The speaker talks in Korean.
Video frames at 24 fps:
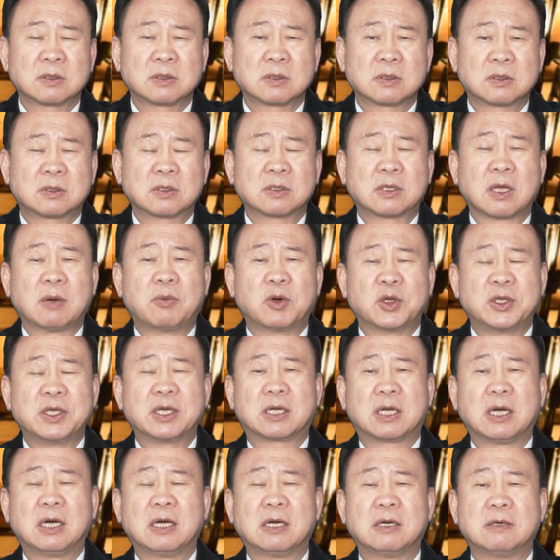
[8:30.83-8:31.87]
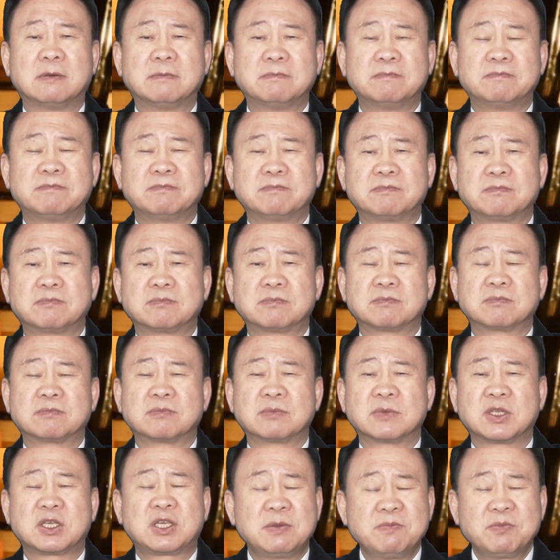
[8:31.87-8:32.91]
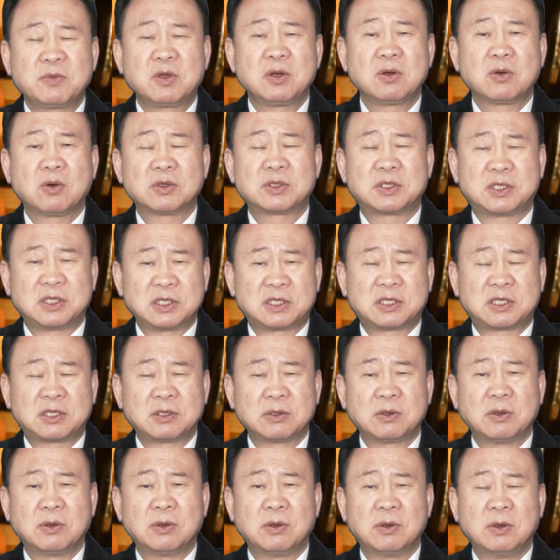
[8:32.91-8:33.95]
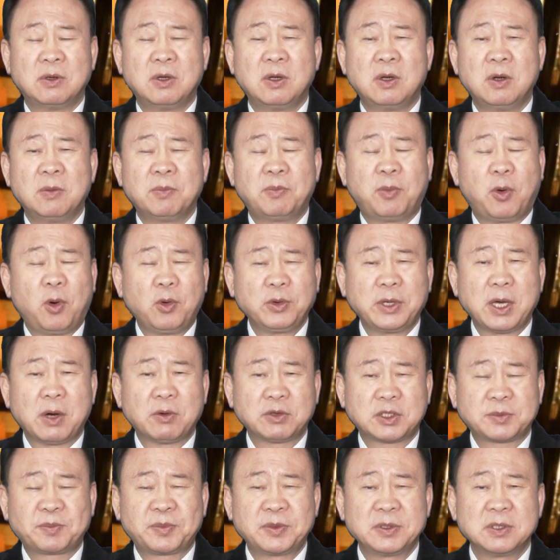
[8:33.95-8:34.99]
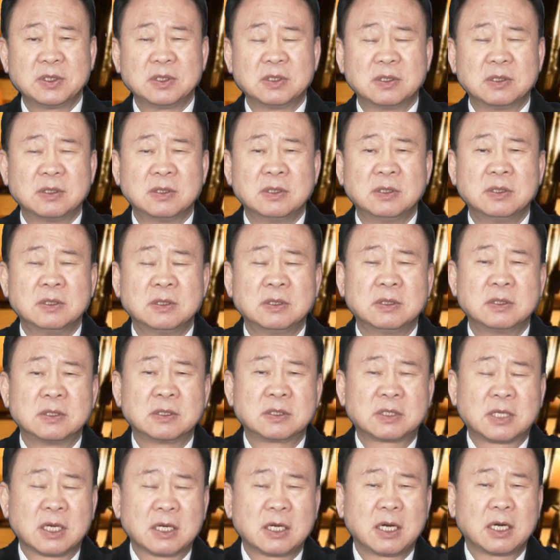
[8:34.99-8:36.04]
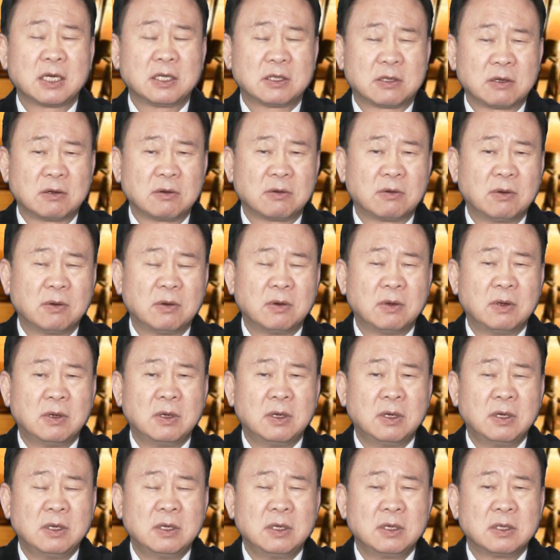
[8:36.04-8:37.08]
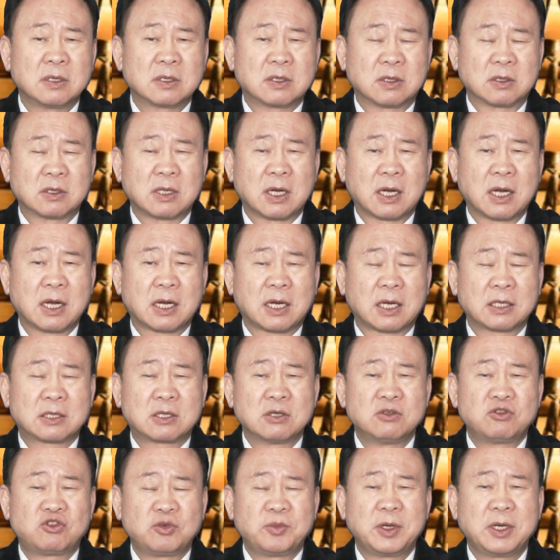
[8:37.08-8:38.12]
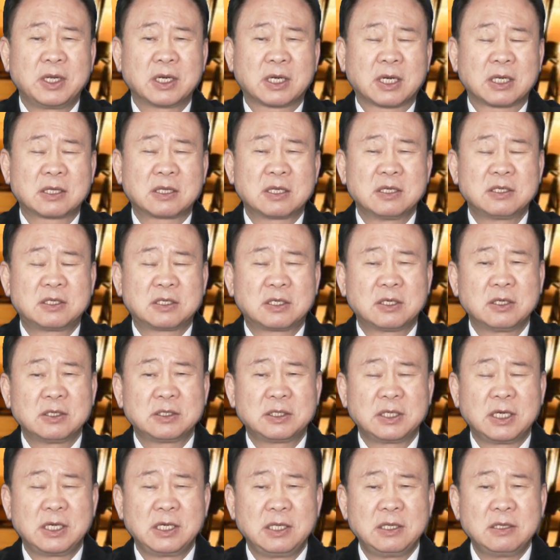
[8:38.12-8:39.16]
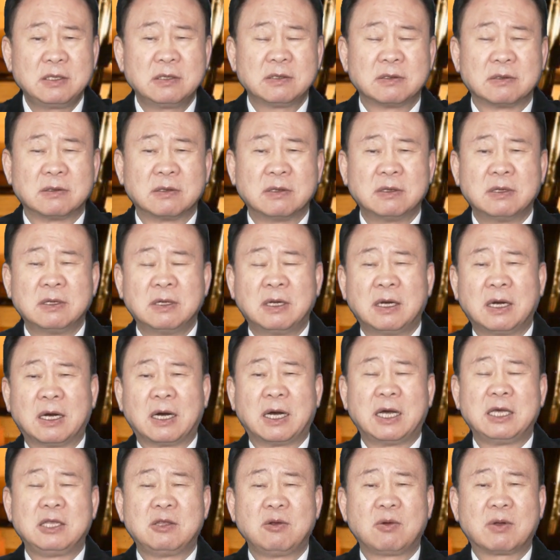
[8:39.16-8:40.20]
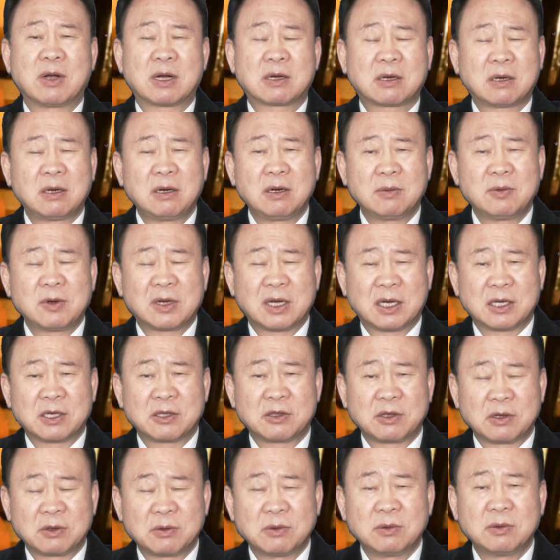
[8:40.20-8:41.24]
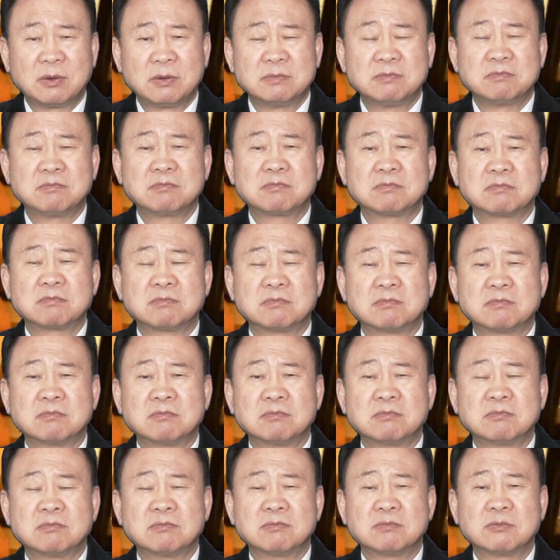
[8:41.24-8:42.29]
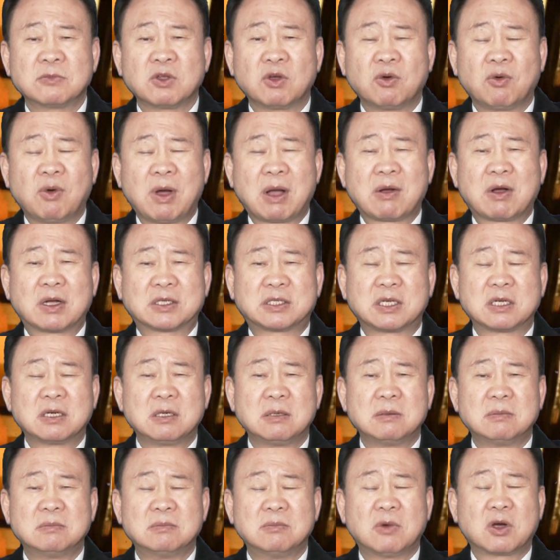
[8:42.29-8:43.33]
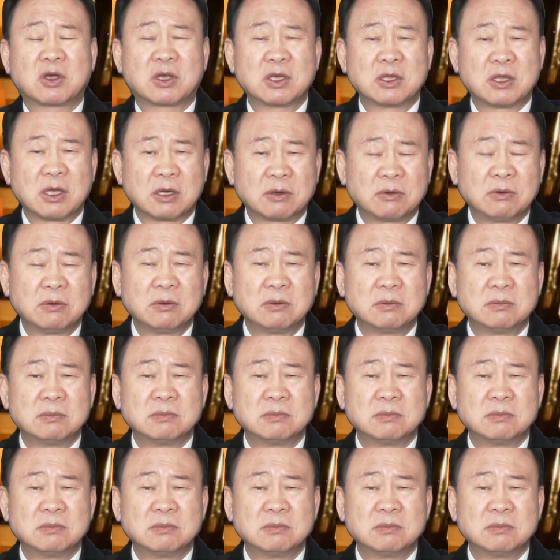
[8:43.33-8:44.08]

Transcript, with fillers: 그러다 보니까 힘들고 지치고 포기하고 싶은 생각이 들고 그러다가 같은 주변에 같은 처지에 있는 아이들과 클럽을 가게 되고 환각제를 먹게 되고